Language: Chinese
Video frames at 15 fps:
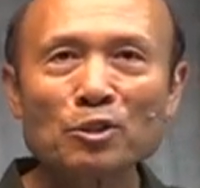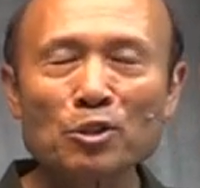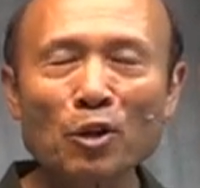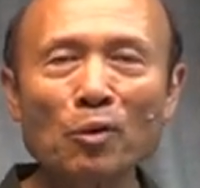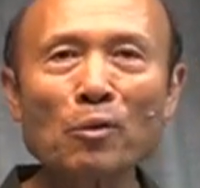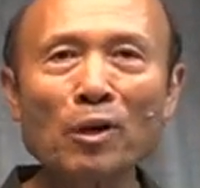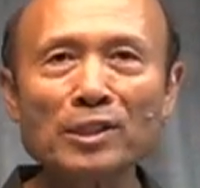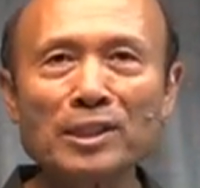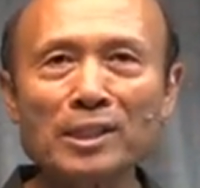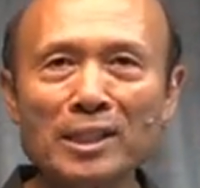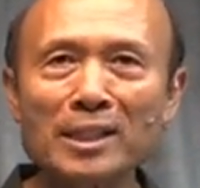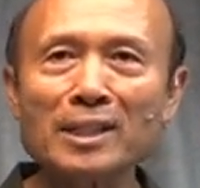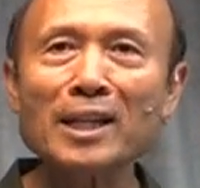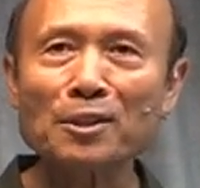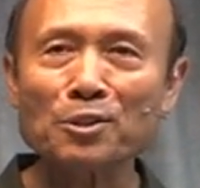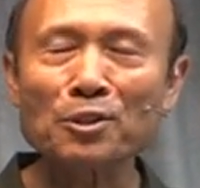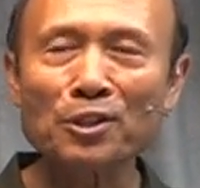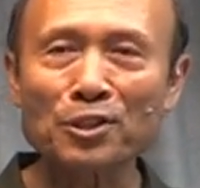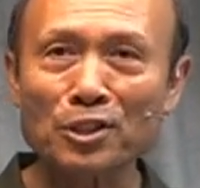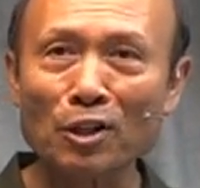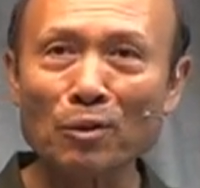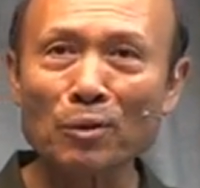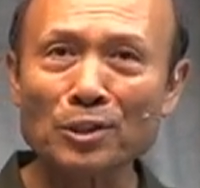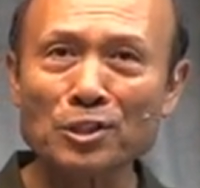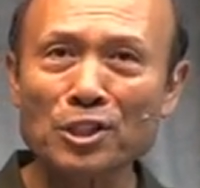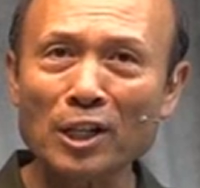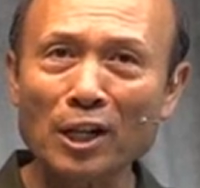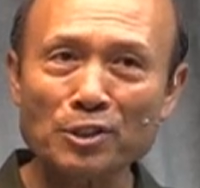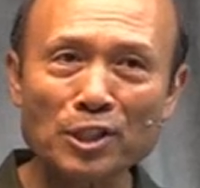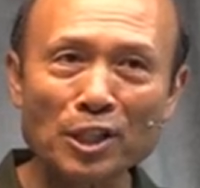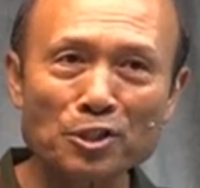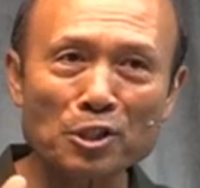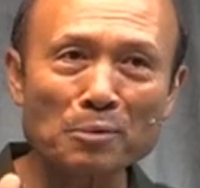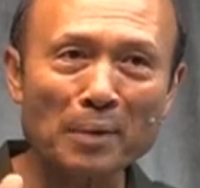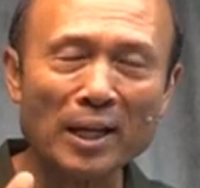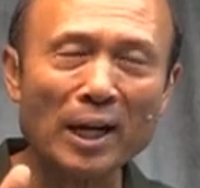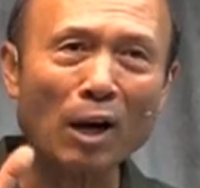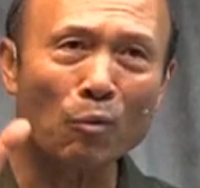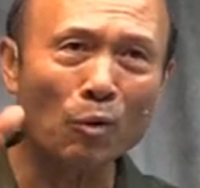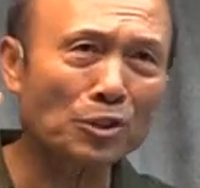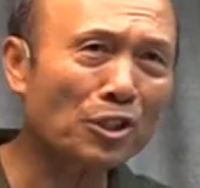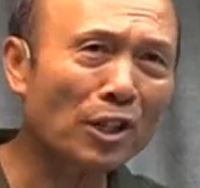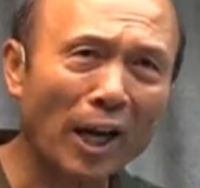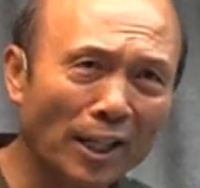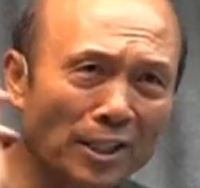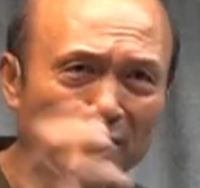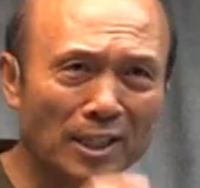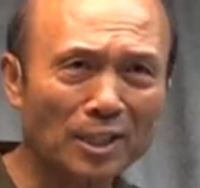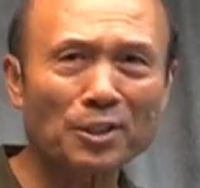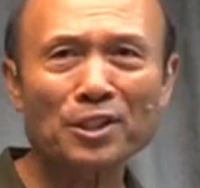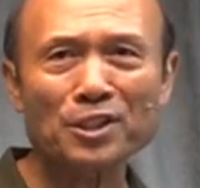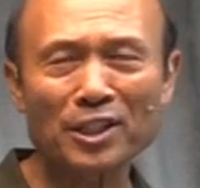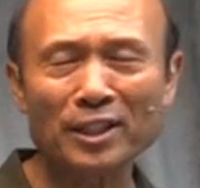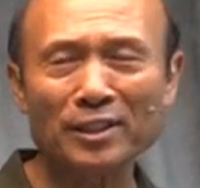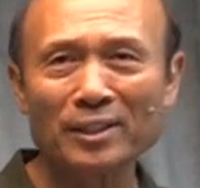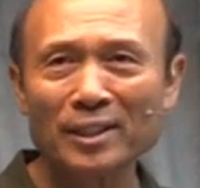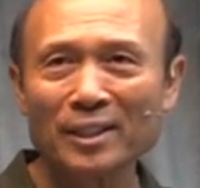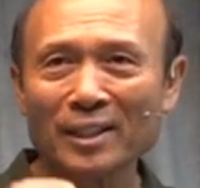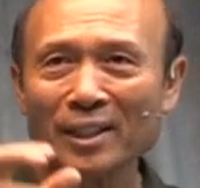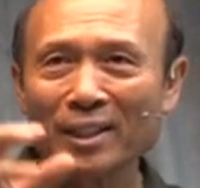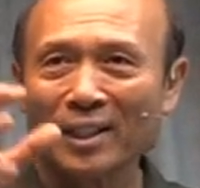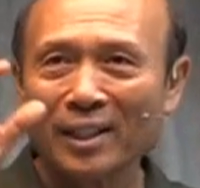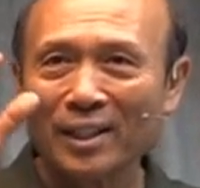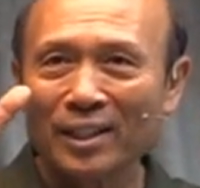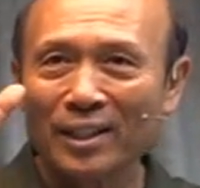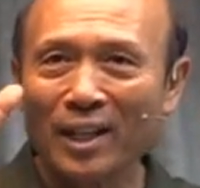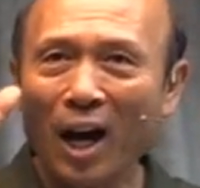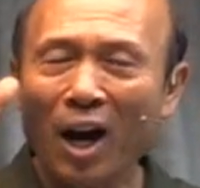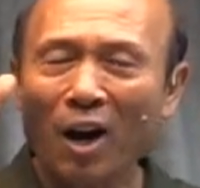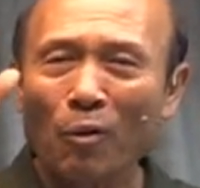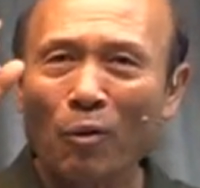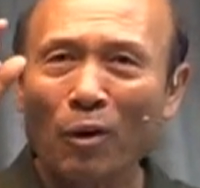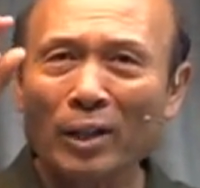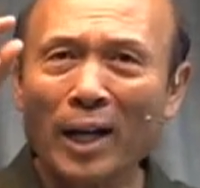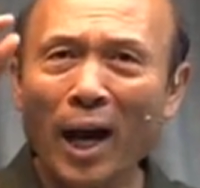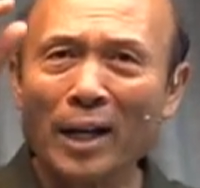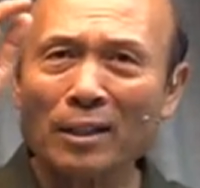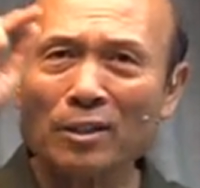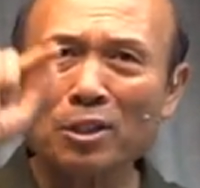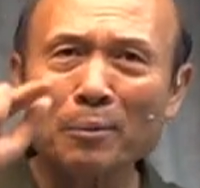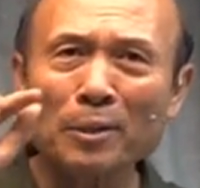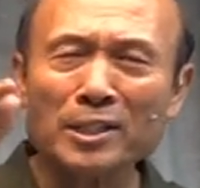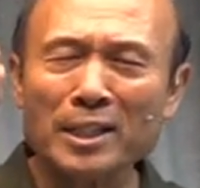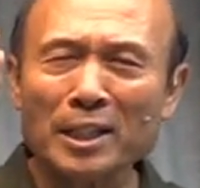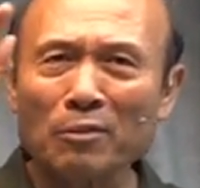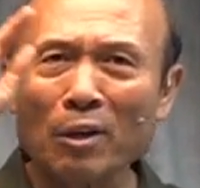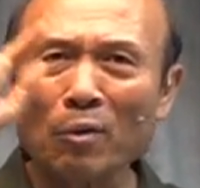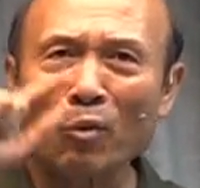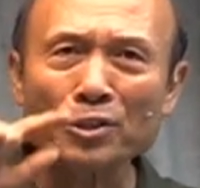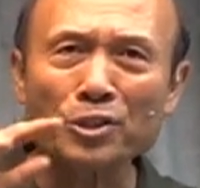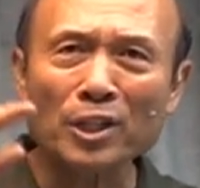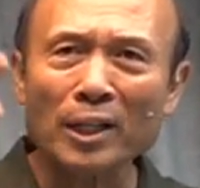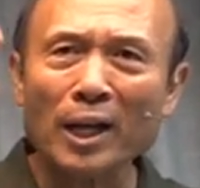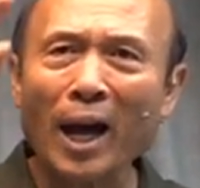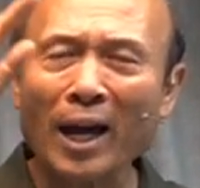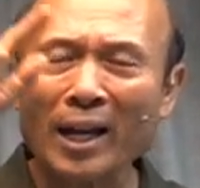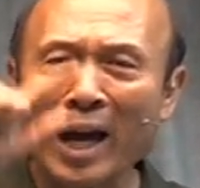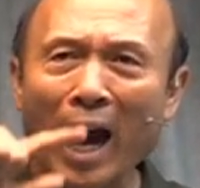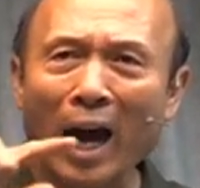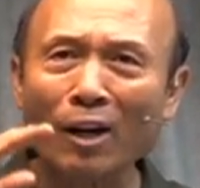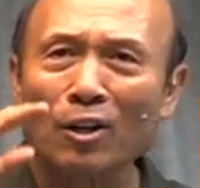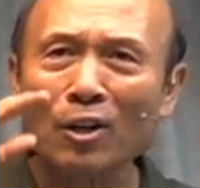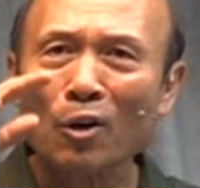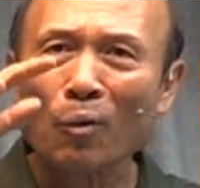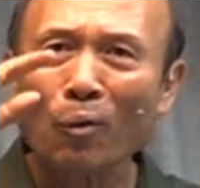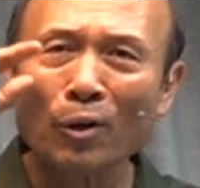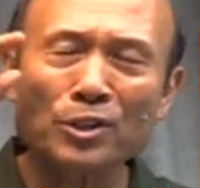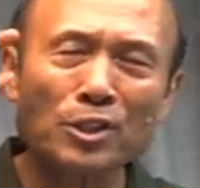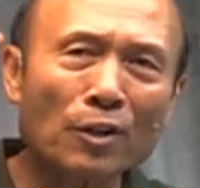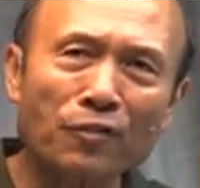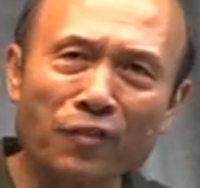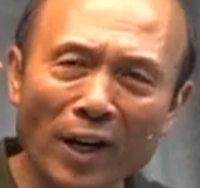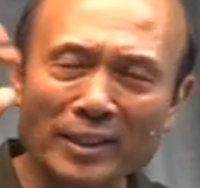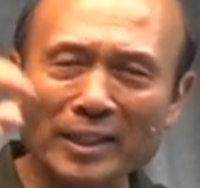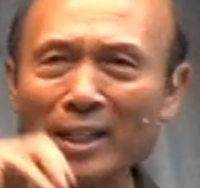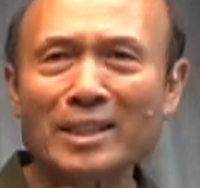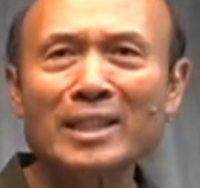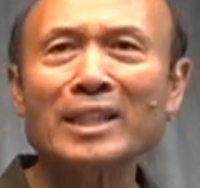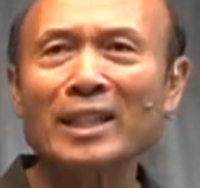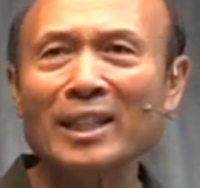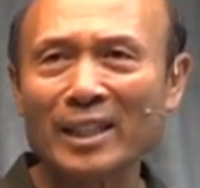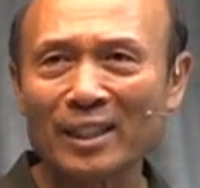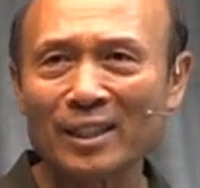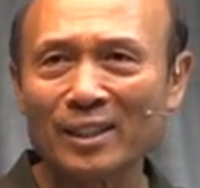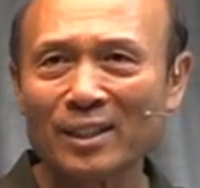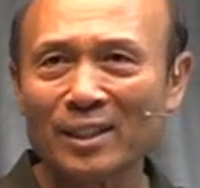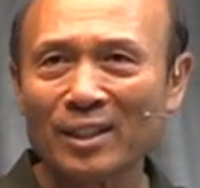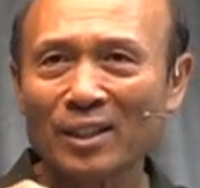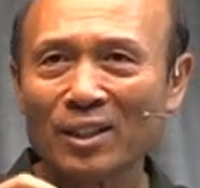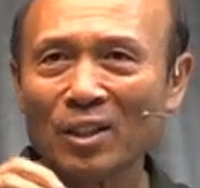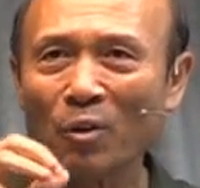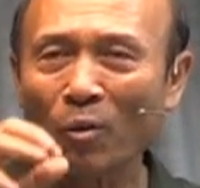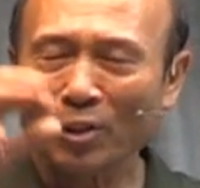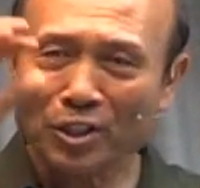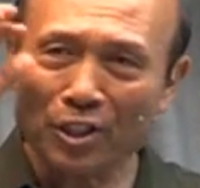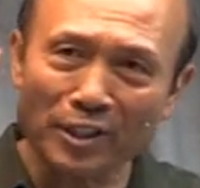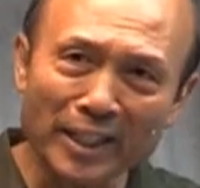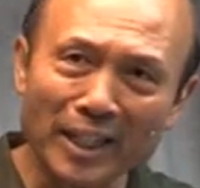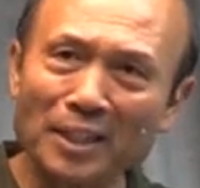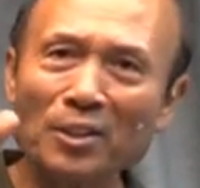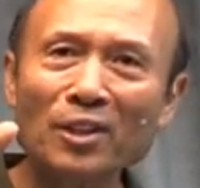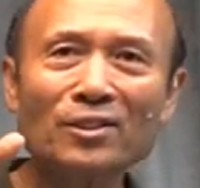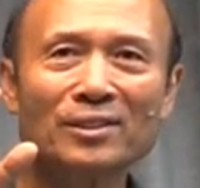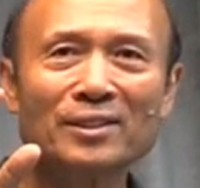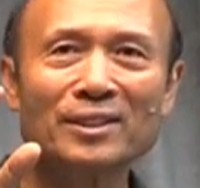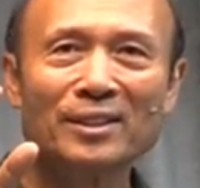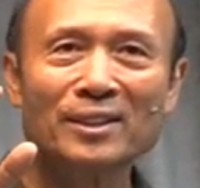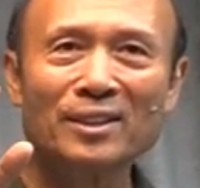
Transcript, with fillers: 从我信耶稣的时候，我知道神是美好，我就很喜欢神。然后我看到什么经文，我觉得很好，我就放在记忆里。我就应用，